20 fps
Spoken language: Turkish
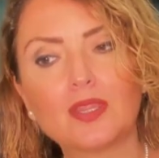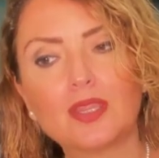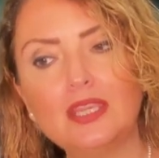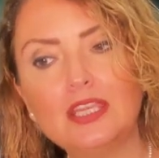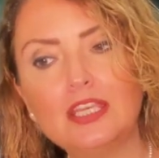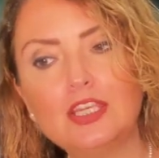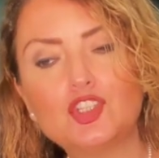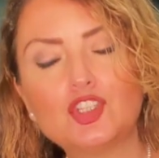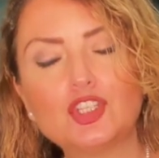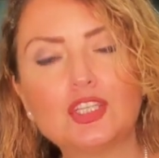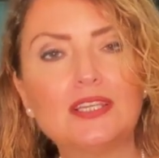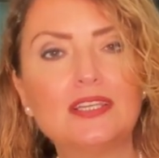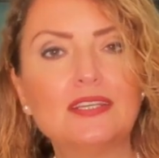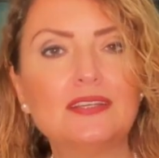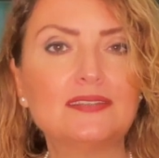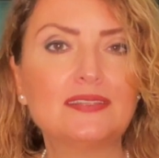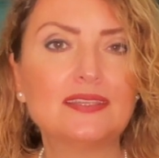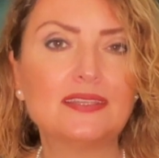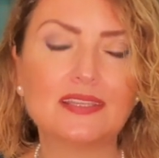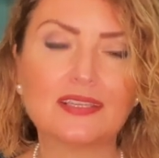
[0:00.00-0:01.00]

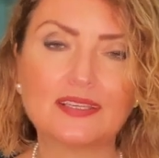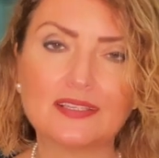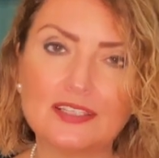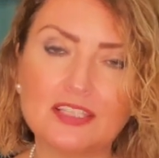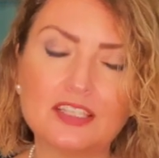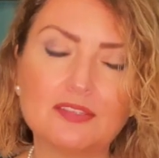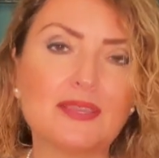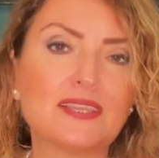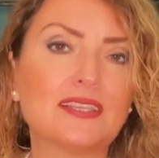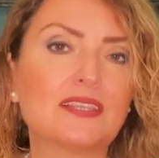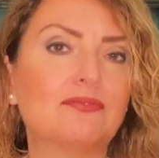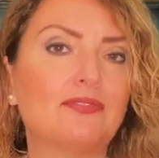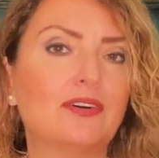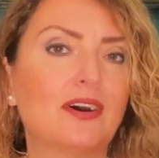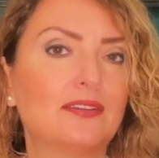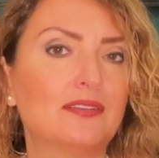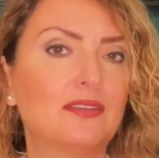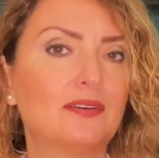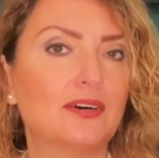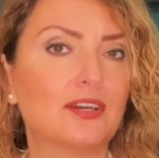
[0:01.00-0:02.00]
ilişkilerinize dikkat etmekte
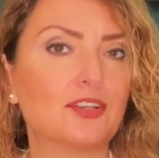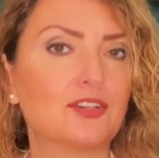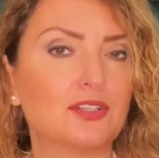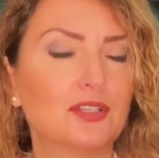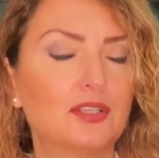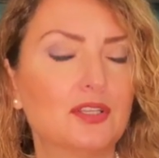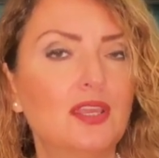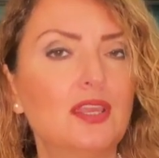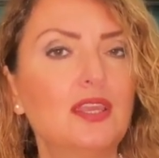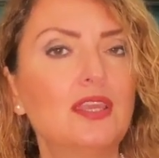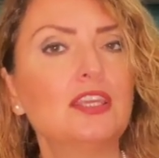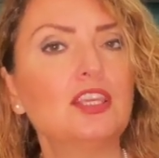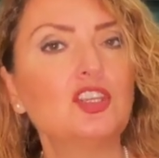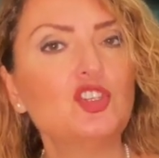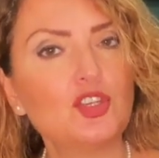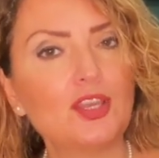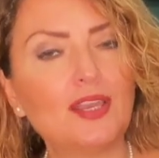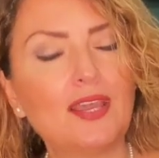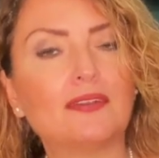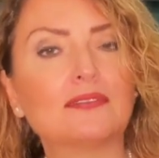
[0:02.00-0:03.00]
fayda var.
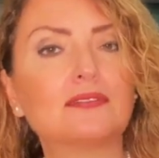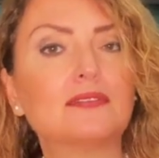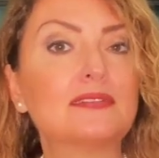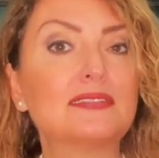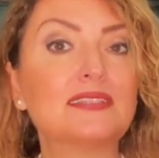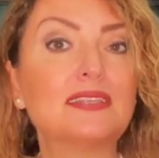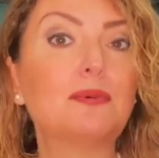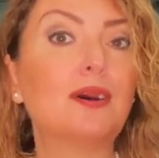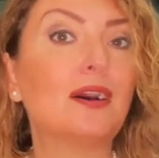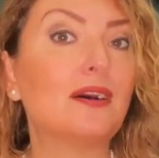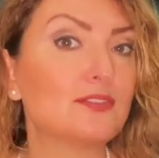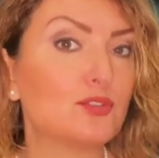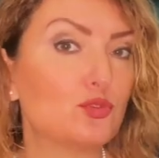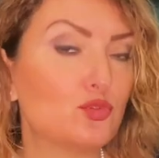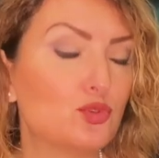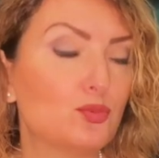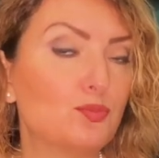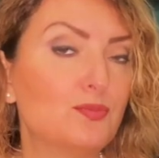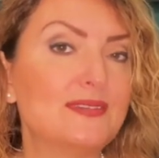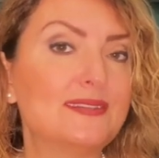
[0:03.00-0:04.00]
İş hayatınızda bazı
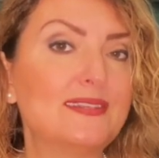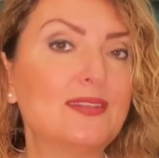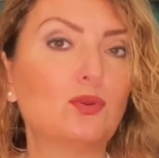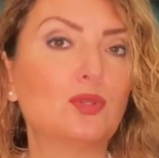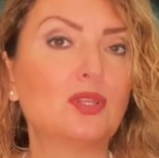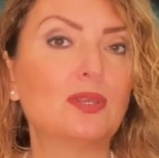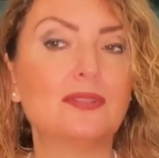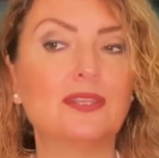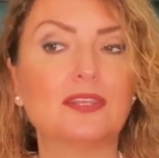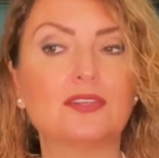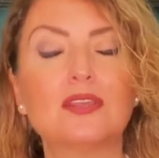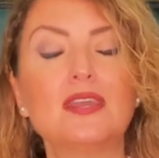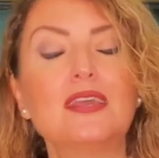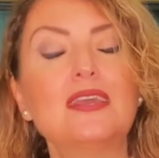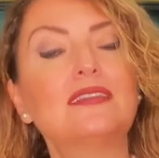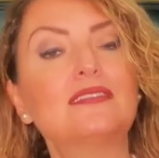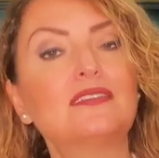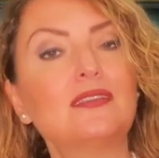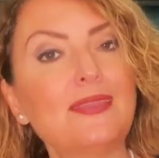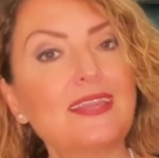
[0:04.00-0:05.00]
sürprizler olabilir.
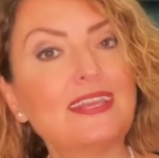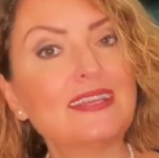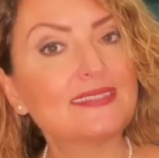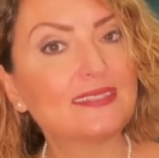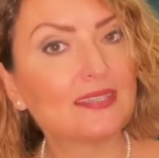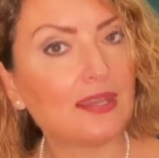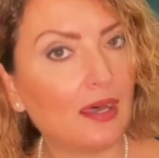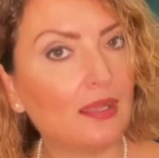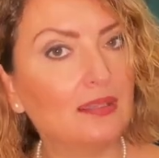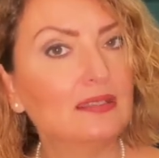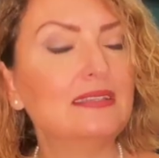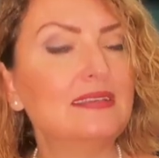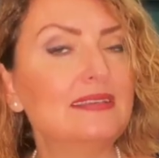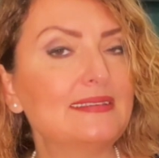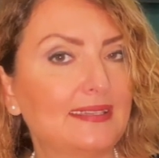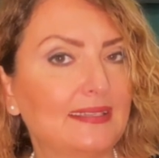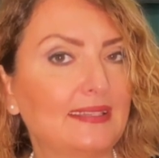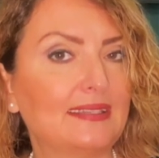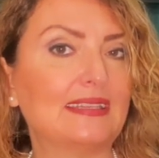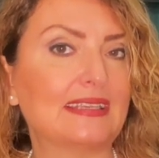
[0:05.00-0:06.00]
Tabii ki
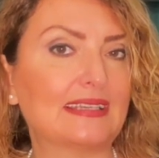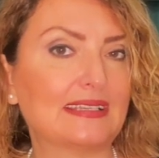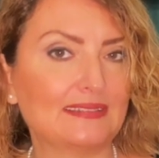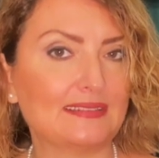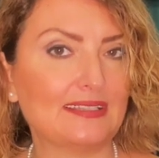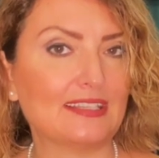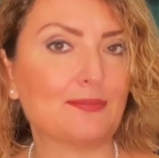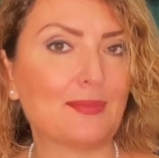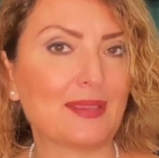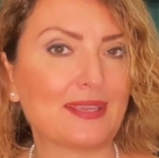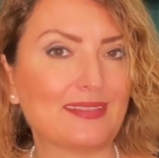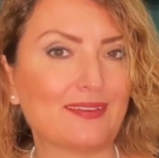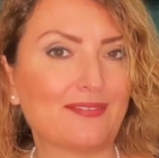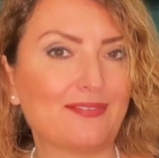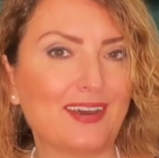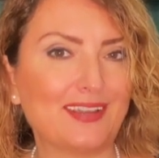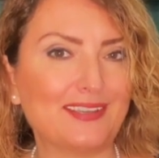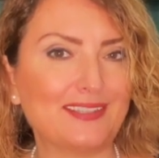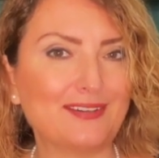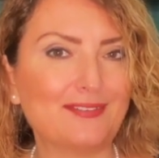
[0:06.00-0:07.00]
sağlığınıza da dikkat etmekte
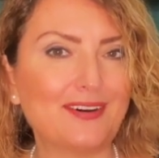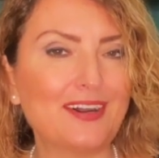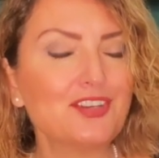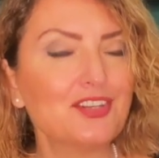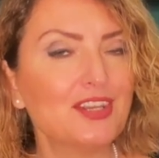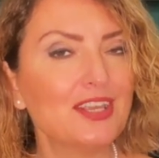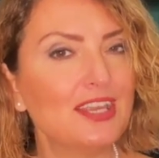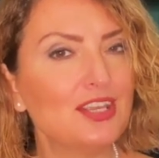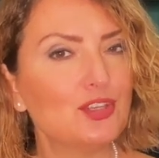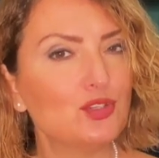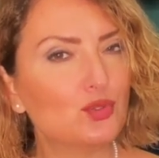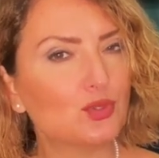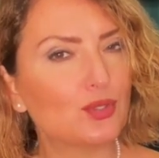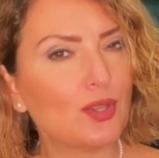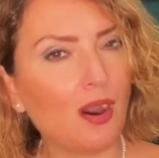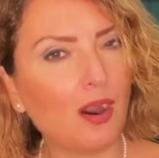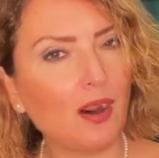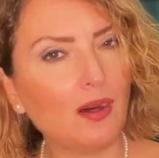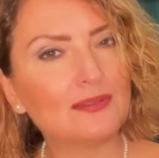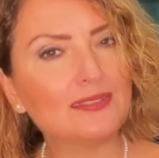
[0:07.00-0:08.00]
fayda var. Çünkü
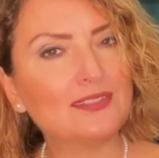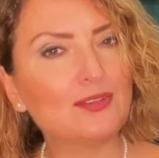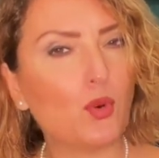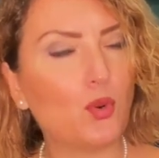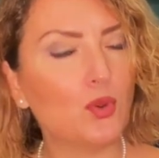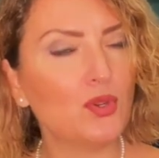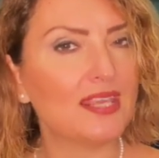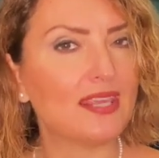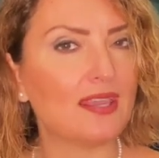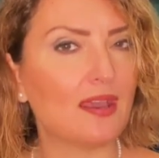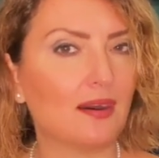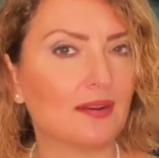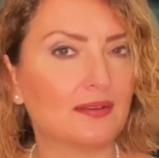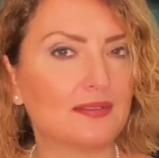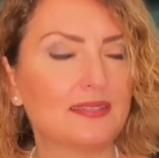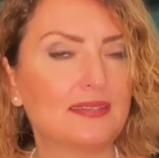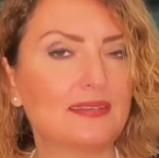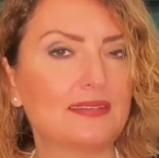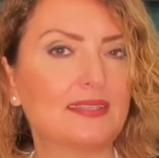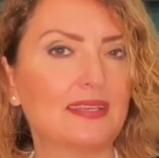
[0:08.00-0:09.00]
6-12
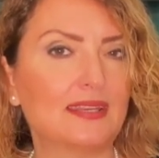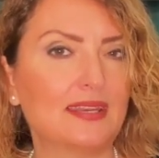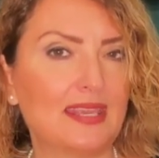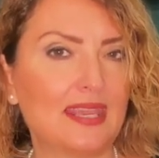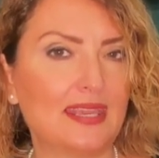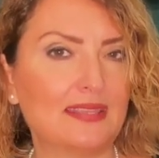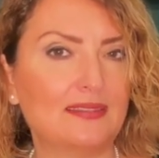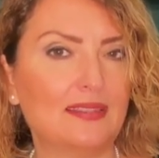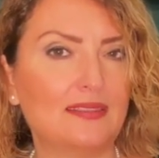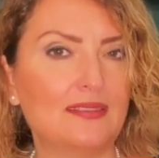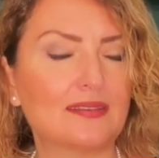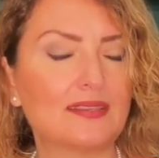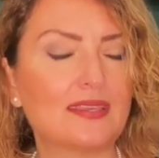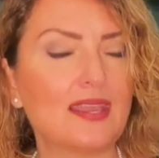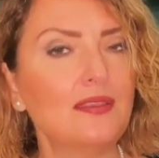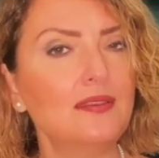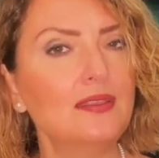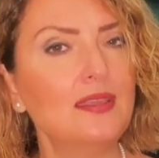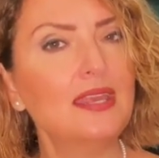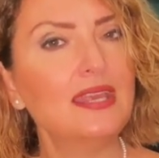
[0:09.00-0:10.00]
aksınız
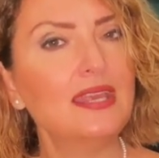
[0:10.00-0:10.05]
hareketlenirken